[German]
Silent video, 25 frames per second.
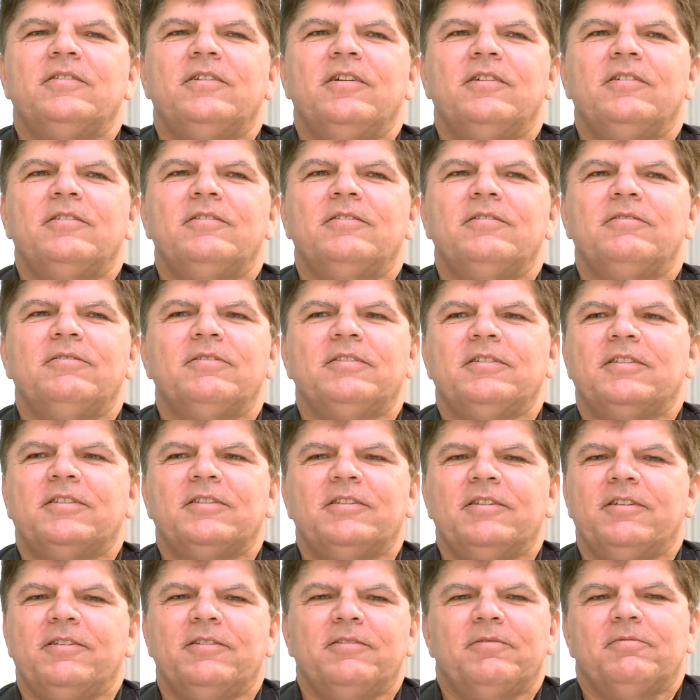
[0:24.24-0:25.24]
äh, das
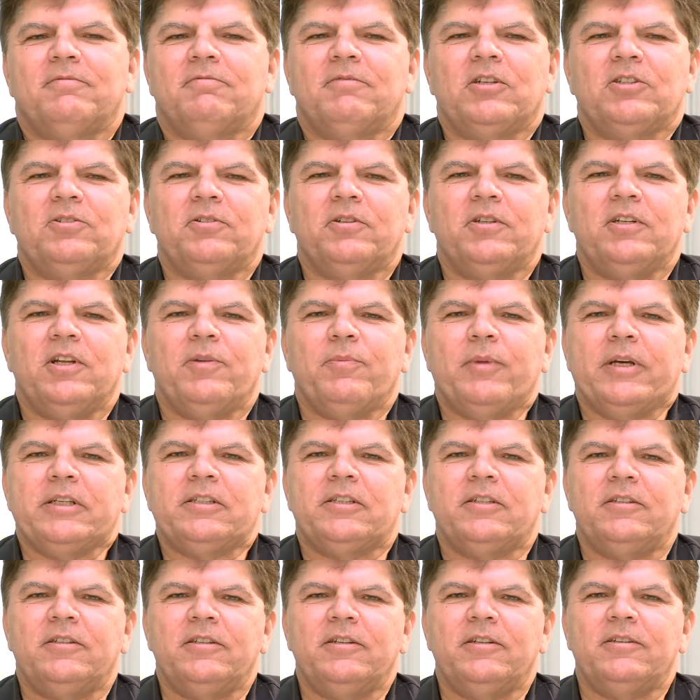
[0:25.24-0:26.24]
ist eine, natürlich eine
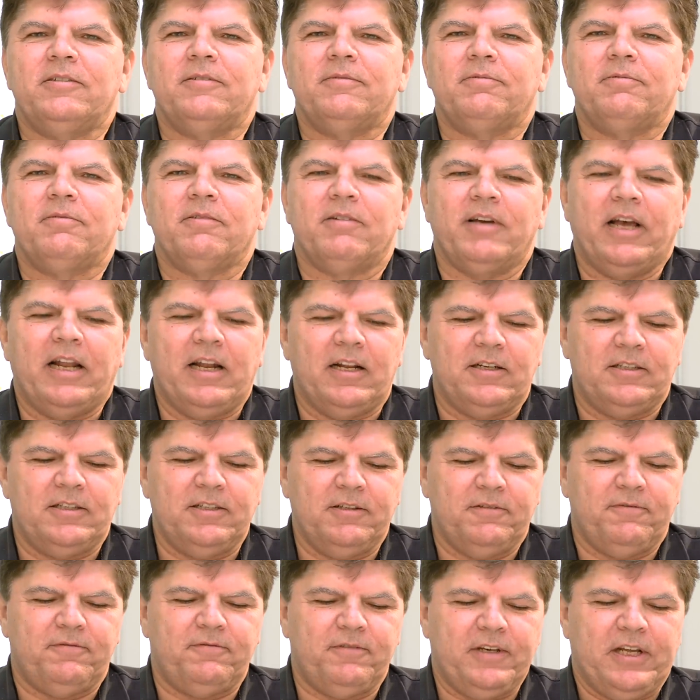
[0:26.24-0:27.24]
Messe, die
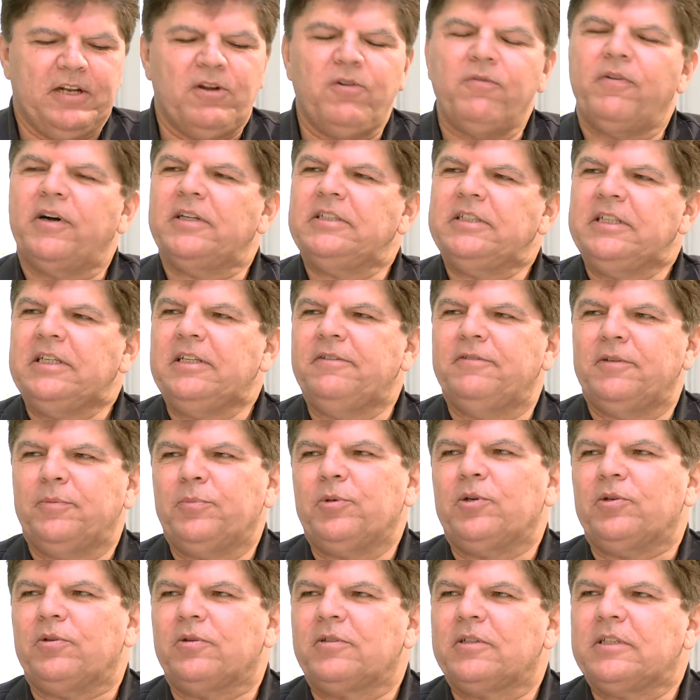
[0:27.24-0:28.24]
relativ innovative
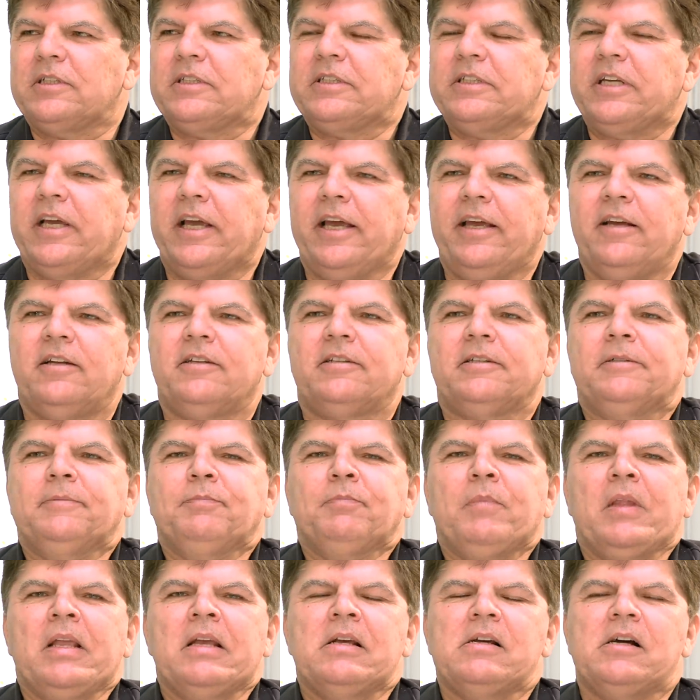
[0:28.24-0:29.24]
Produkte zeigt.
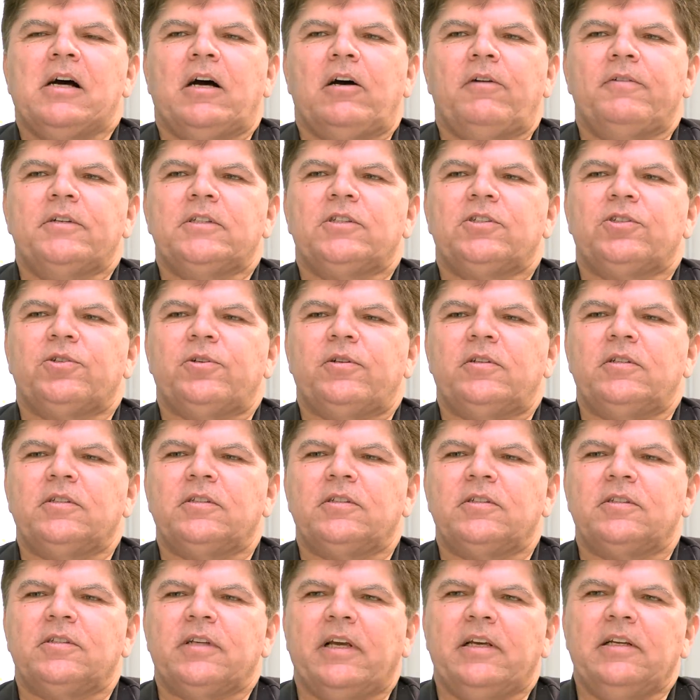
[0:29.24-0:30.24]
Aber was Schöne ist,
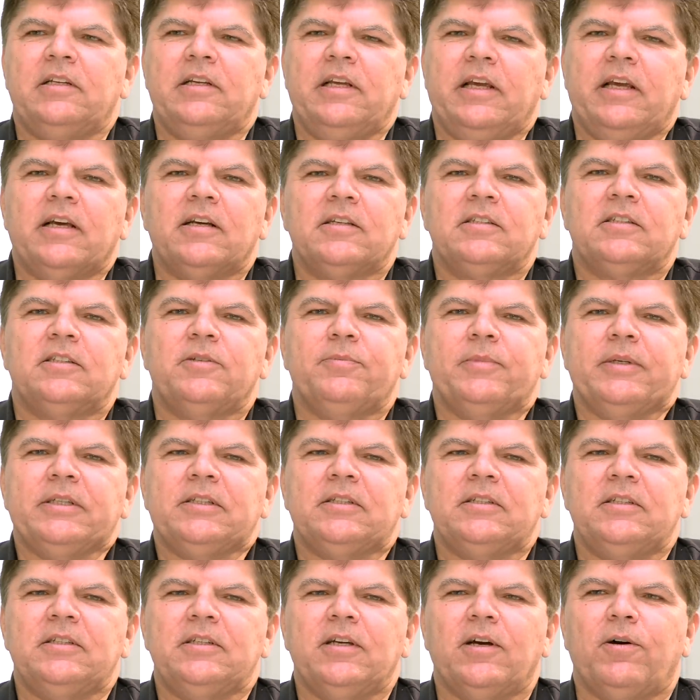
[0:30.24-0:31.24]
es ist eigentlich die erste
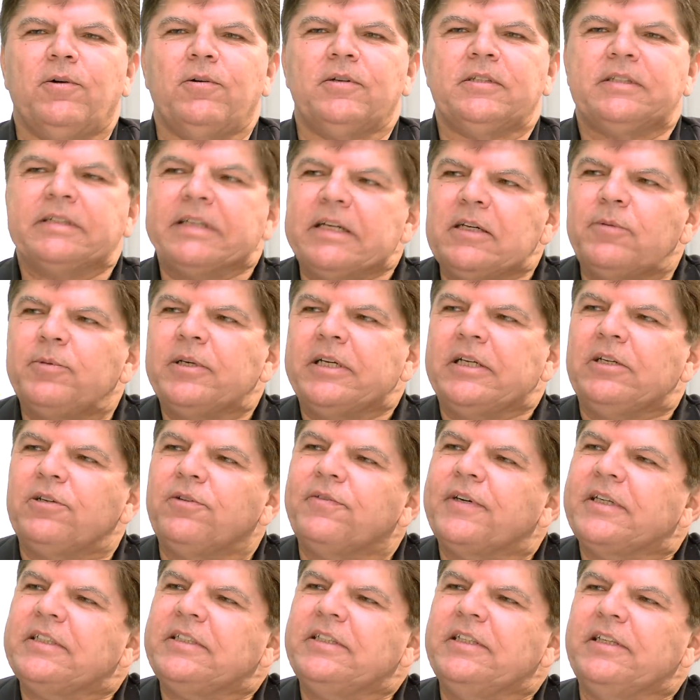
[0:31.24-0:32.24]
Messe, die auch selber
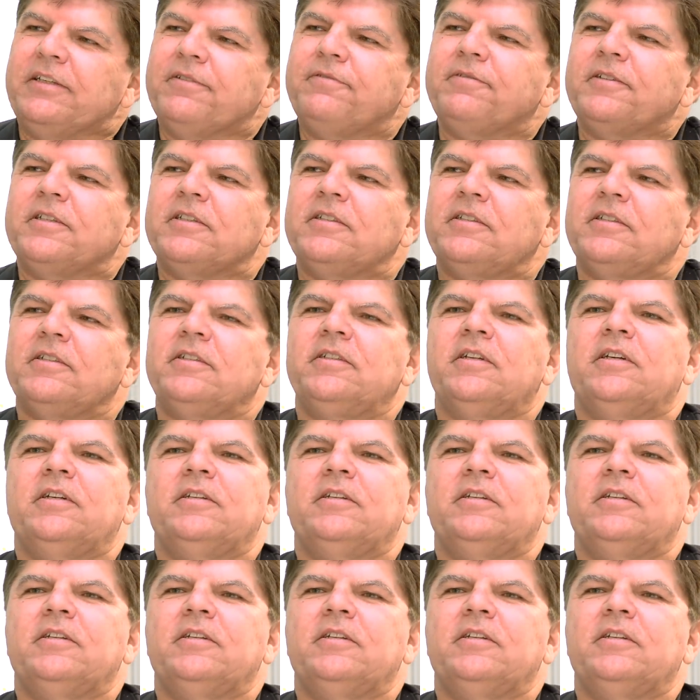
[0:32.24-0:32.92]
innovativ ist. Das